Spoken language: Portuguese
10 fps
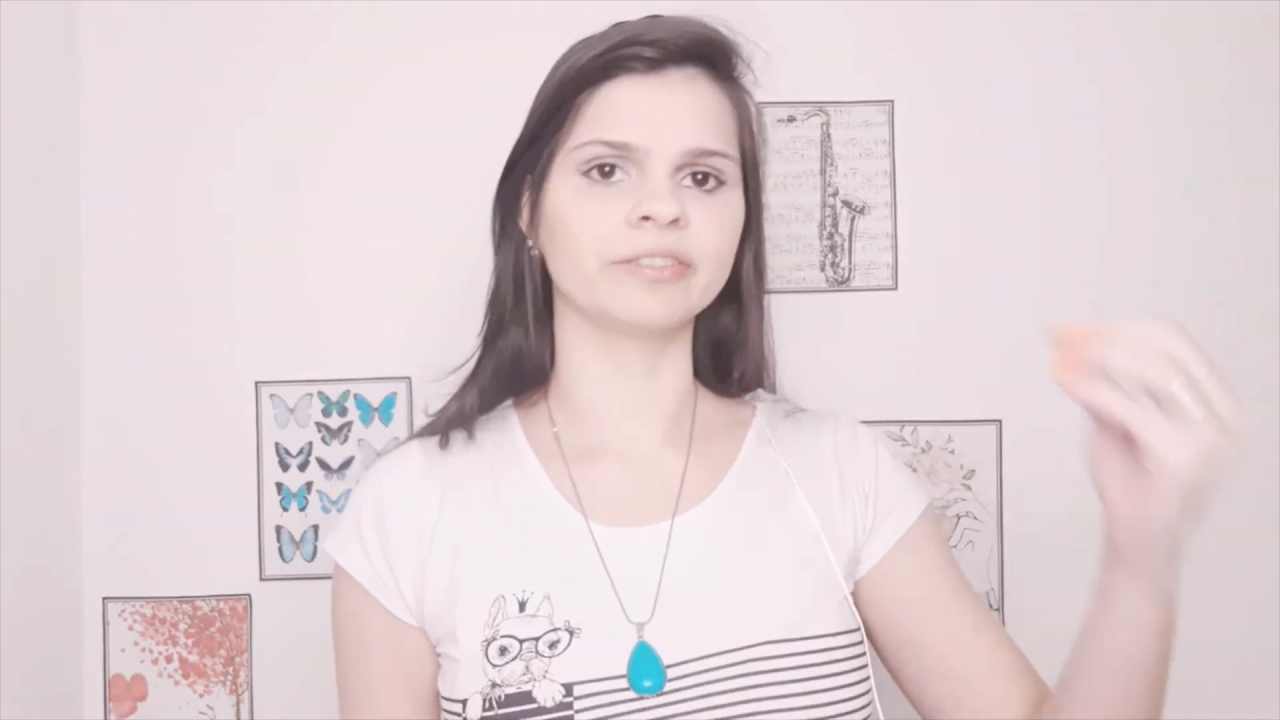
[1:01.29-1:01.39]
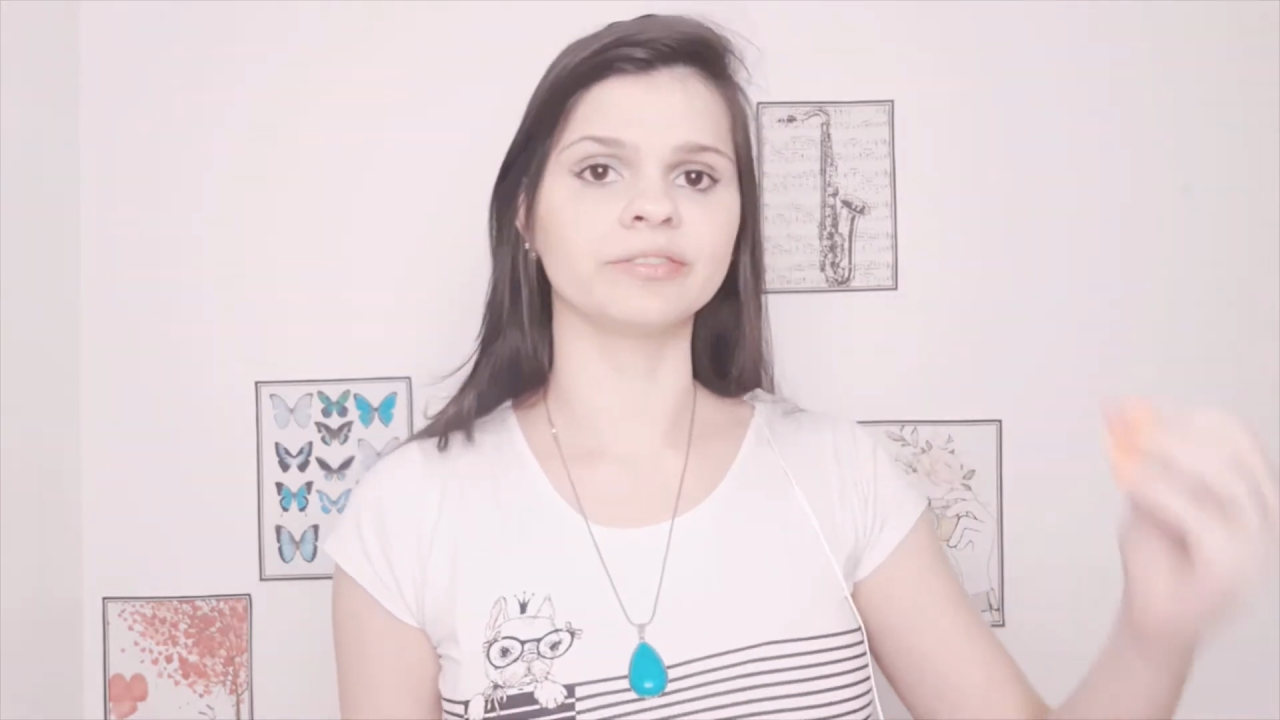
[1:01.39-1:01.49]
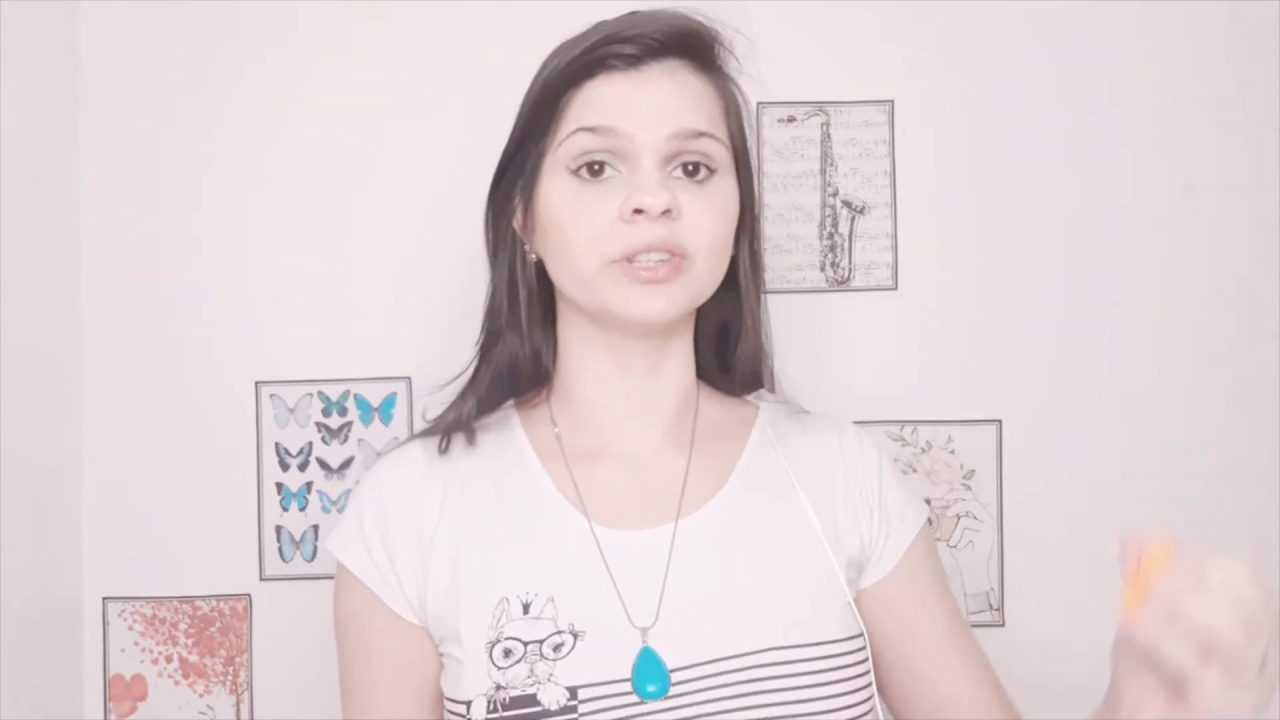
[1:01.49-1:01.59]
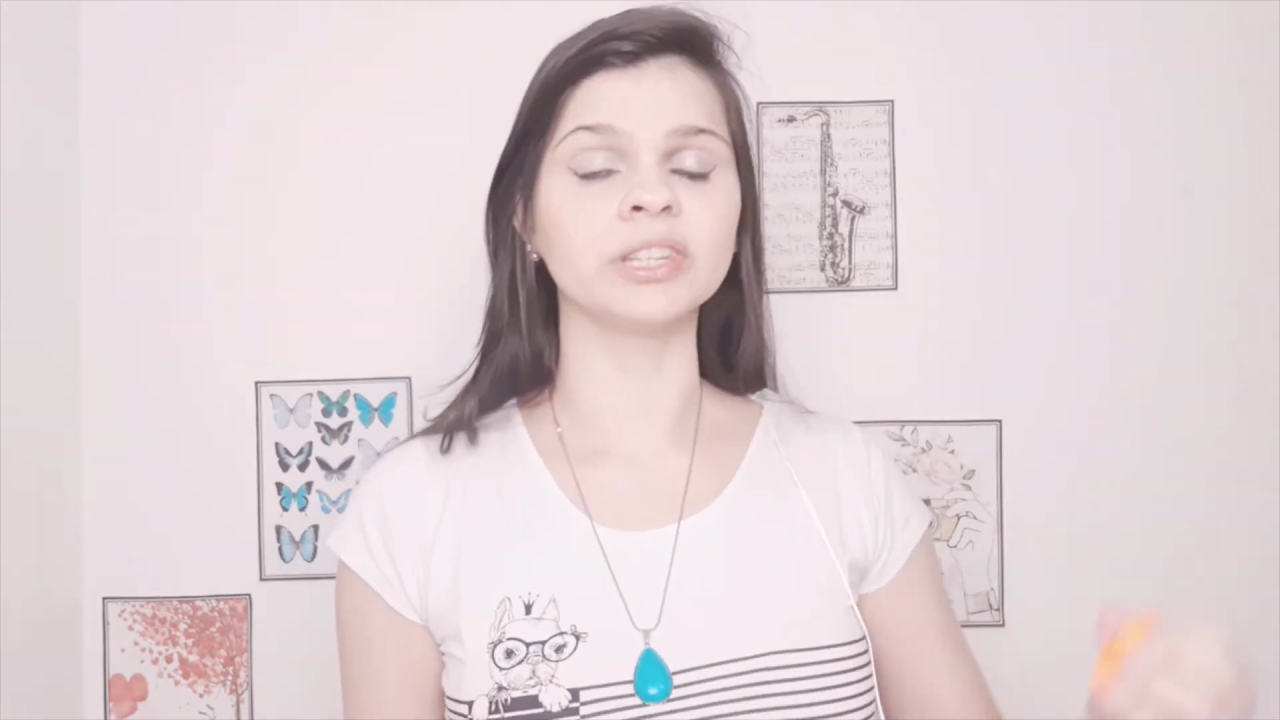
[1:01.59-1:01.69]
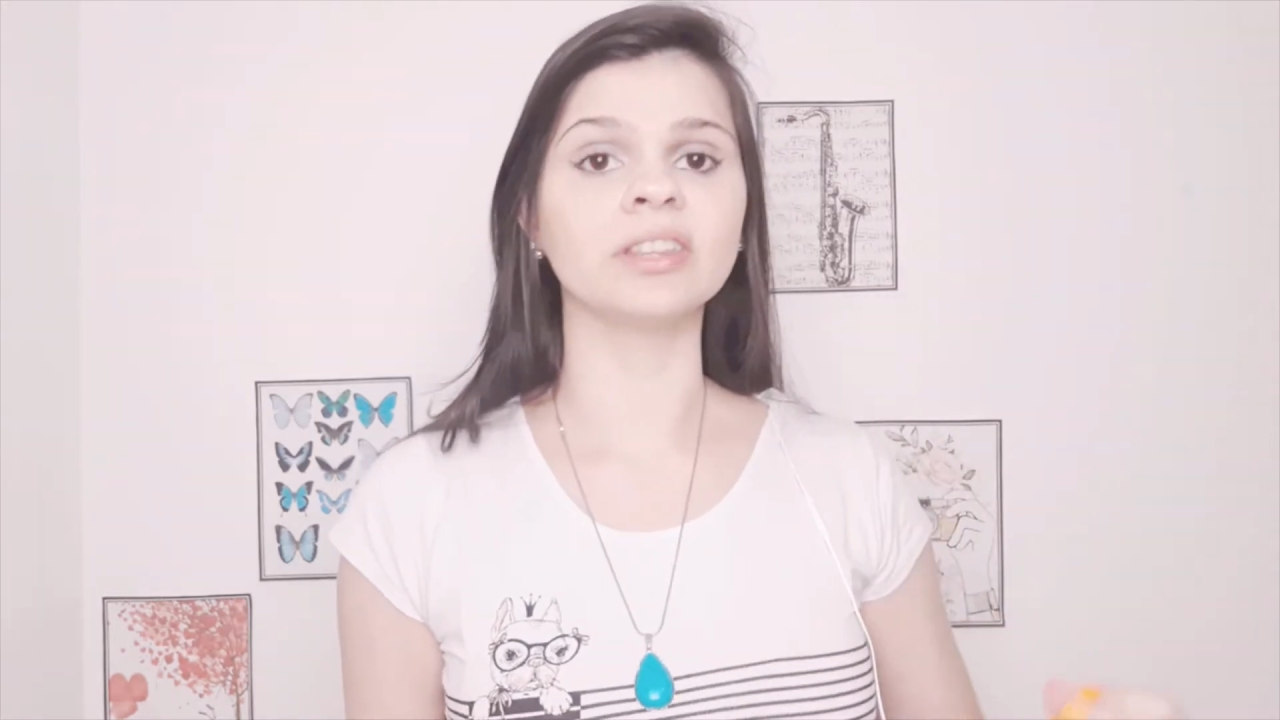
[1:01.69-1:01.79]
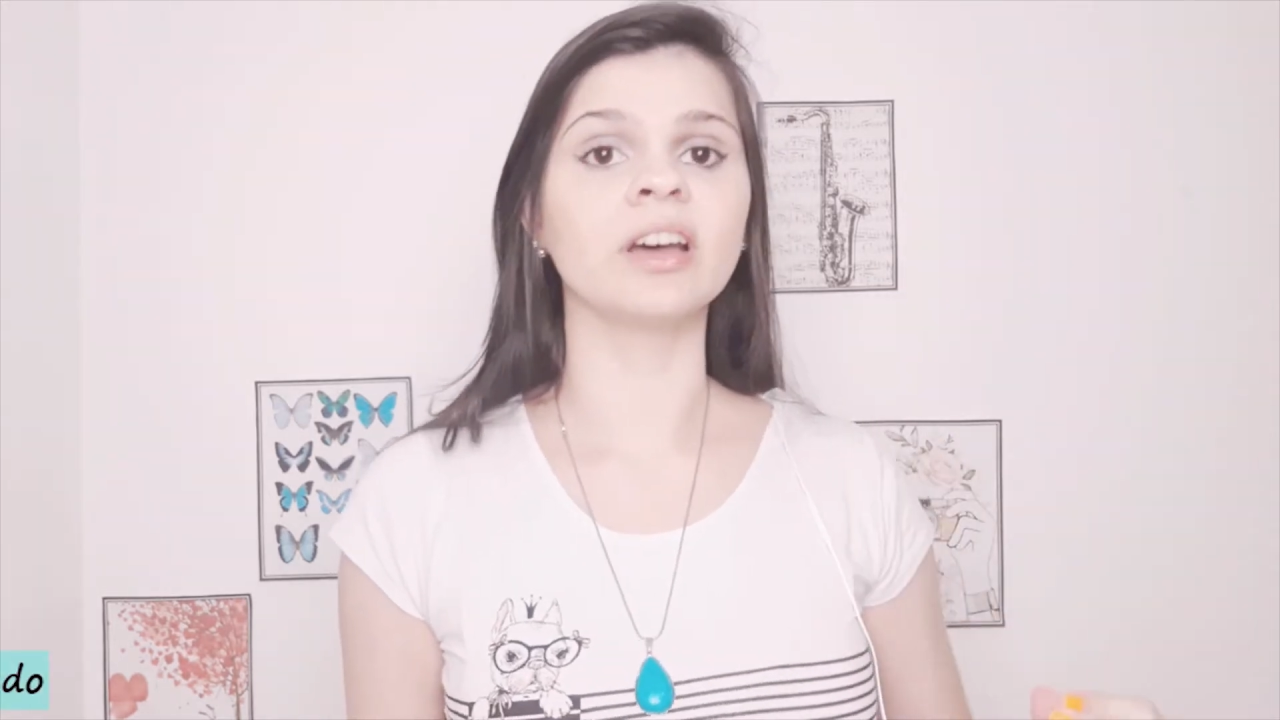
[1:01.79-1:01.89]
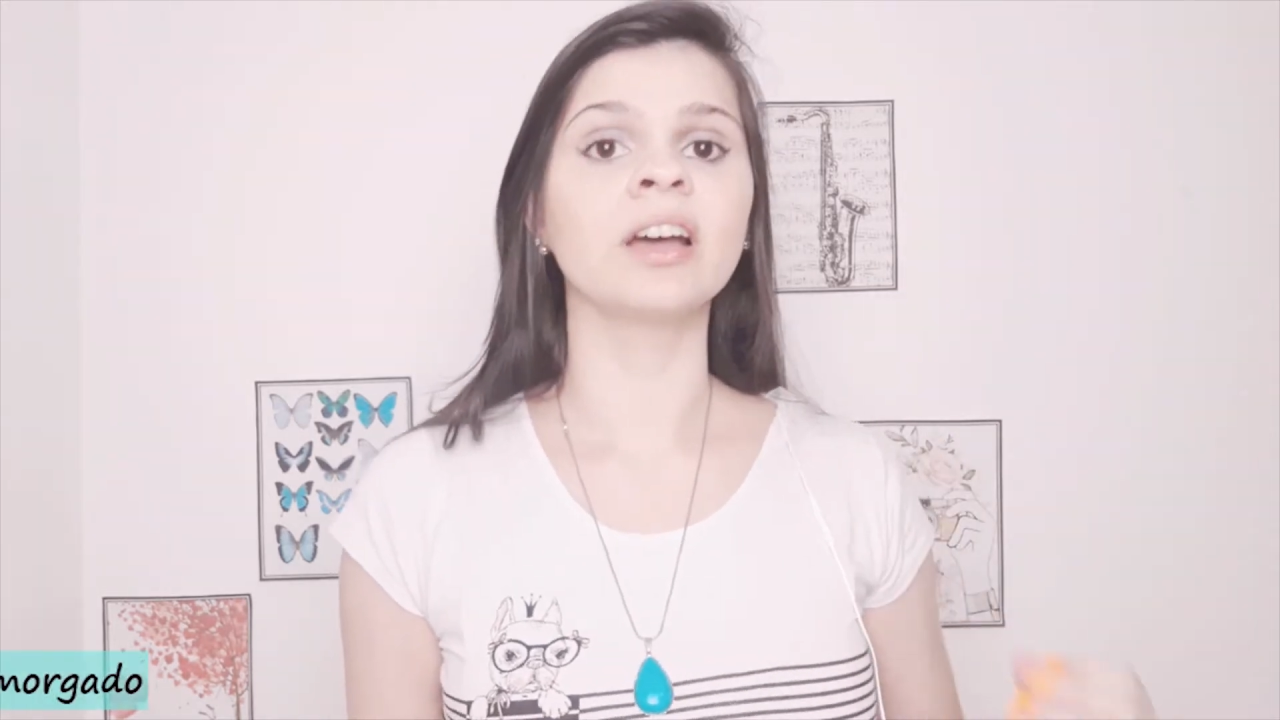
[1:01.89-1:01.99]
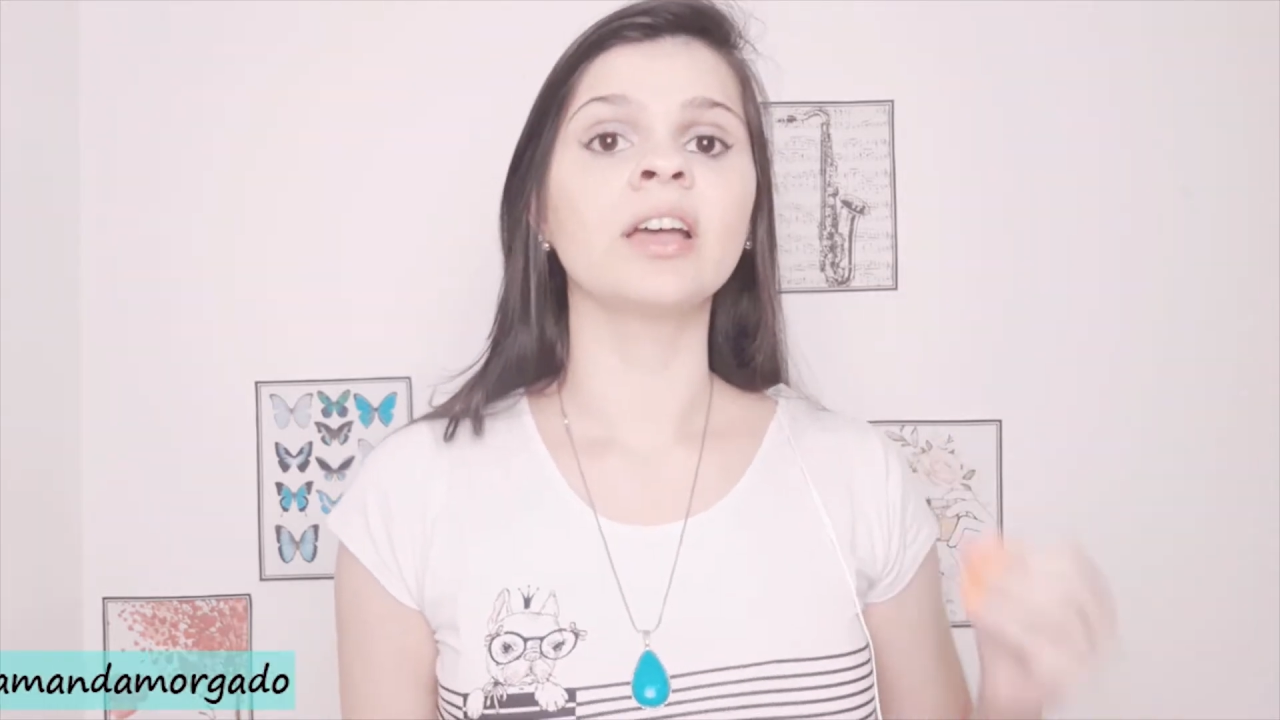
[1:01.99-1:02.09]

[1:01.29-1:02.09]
vida,